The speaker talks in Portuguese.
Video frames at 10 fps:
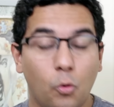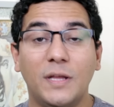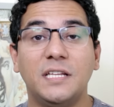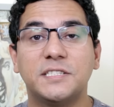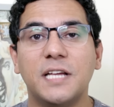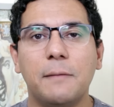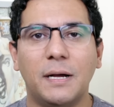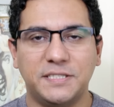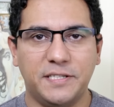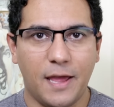O Elisdan
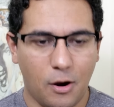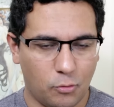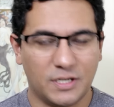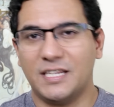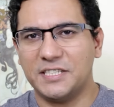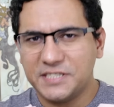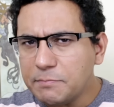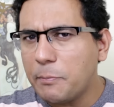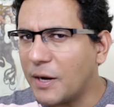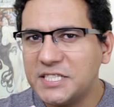Maciel, que está
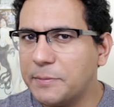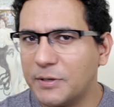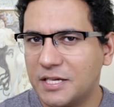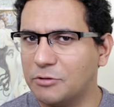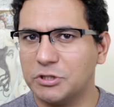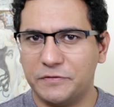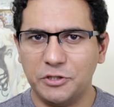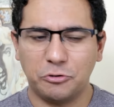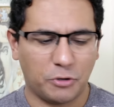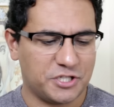sempre participando aqui nos
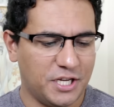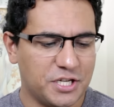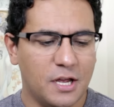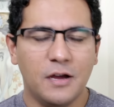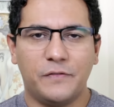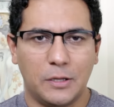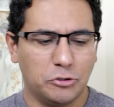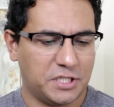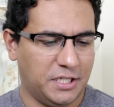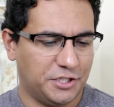vídeos com a gente,
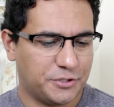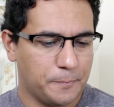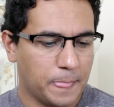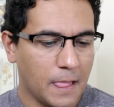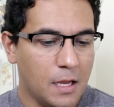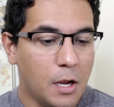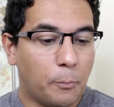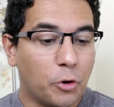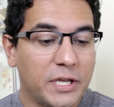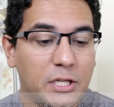falou o seguinte:
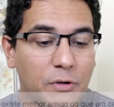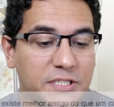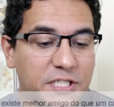Porque não